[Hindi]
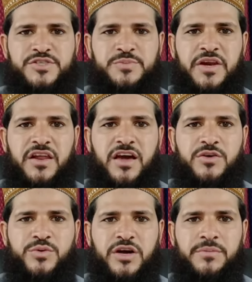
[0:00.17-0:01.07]
बसमीम्
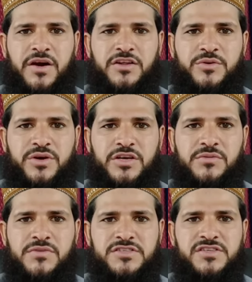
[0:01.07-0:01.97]

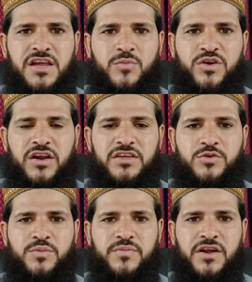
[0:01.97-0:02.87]
अल्लाम
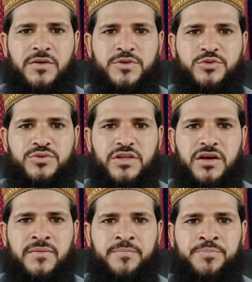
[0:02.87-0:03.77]

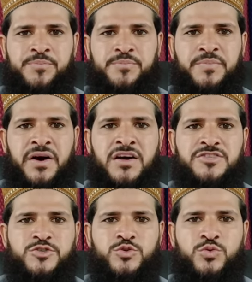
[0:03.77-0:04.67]
वरहमतुल्ला
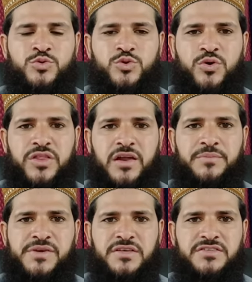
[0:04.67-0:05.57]
पाँच जून
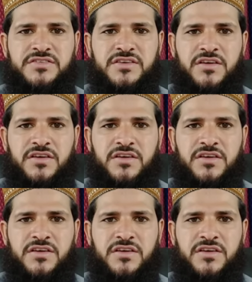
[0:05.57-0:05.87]
2020